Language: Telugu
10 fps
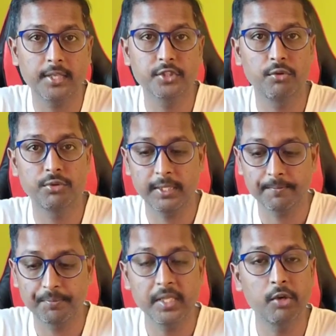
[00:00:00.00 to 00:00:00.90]
లాస్లో ఉంది
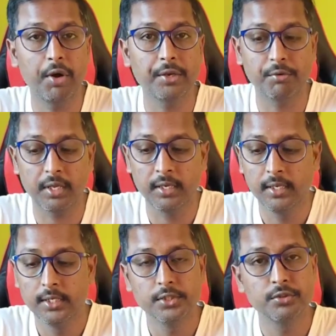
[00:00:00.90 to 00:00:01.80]
ఈ కాయిన్ కూడా
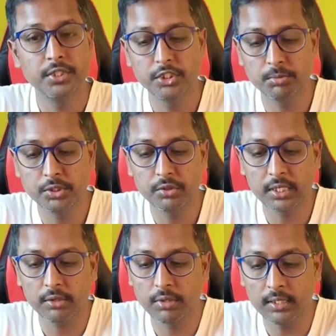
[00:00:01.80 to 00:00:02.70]
సో ఇంచుమించు
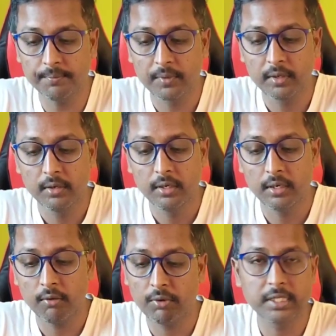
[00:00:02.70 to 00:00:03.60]
ఇక్కడ కూడా
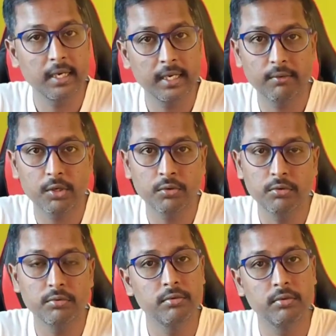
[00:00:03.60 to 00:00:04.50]
వంద డాలర్ల వరకు
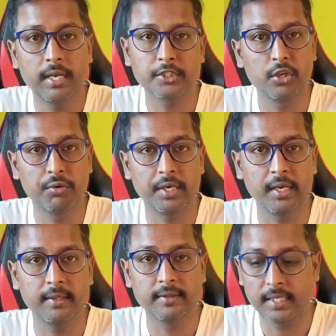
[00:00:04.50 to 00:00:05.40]
లాస్లో
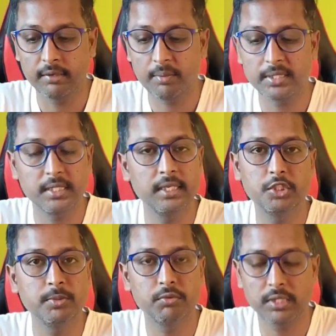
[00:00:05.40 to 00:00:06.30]
ఉన్నట్లే థర్టీ వన్ పర్సెంట్ అంటే
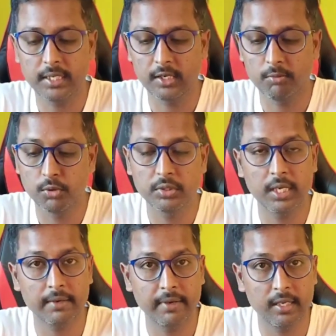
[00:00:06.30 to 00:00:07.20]
ఇంచుమించు వంద డాలర్లు మూడు
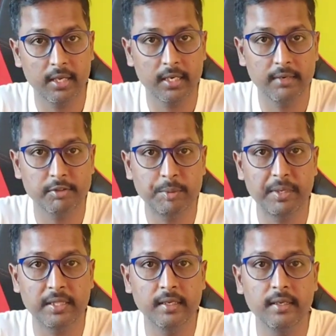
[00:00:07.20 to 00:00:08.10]
వందల అరవై నాలుగు డాలర్లు ఇన్వెస్ట్మెంట్
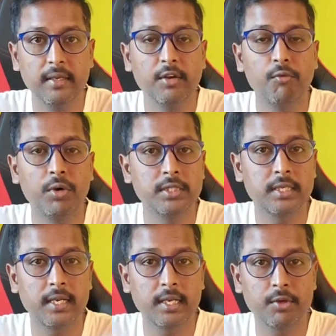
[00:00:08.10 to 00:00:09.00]
పెడితే వంద
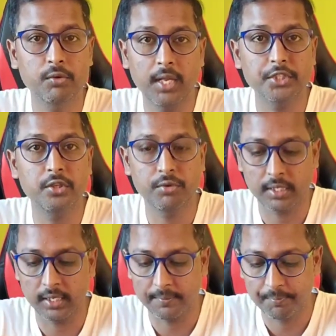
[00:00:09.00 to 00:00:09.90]
డాలర్ల వరకు లాస్లో
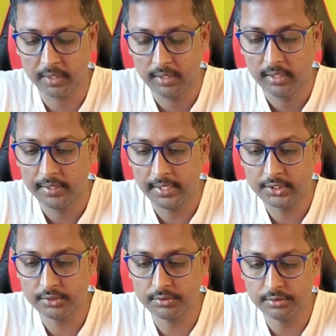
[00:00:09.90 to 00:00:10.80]
ఉన్నట్లే
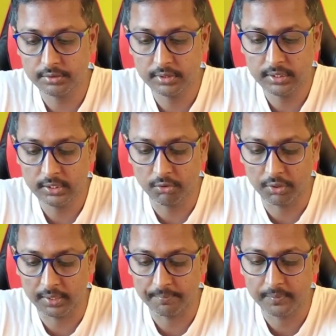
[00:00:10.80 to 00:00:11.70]
నెక్స్ట్
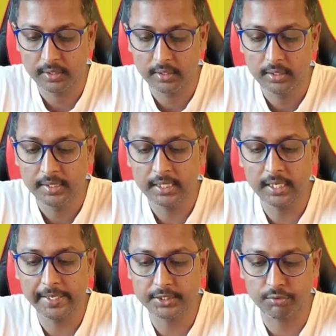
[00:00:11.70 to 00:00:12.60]
ఇంకొకటి
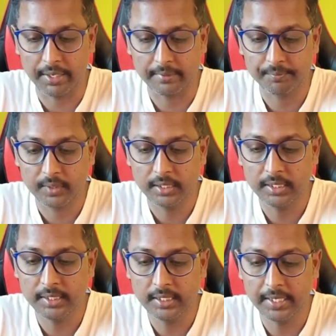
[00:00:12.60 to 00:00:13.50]
టీఆర్ఎక్స్ కాయిన్ ఈ
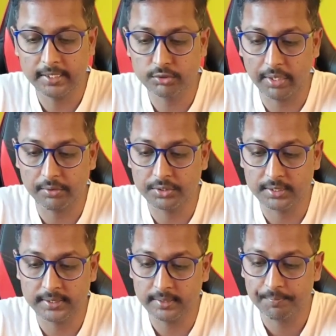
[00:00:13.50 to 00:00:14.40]
టీఆర్ఎక్స్ కాయిన్
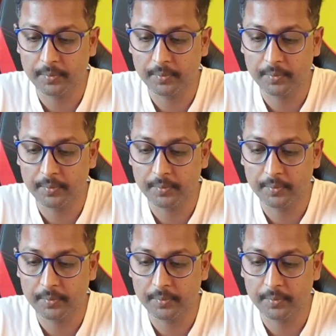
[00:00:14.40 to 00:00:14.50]
వచ్చేసి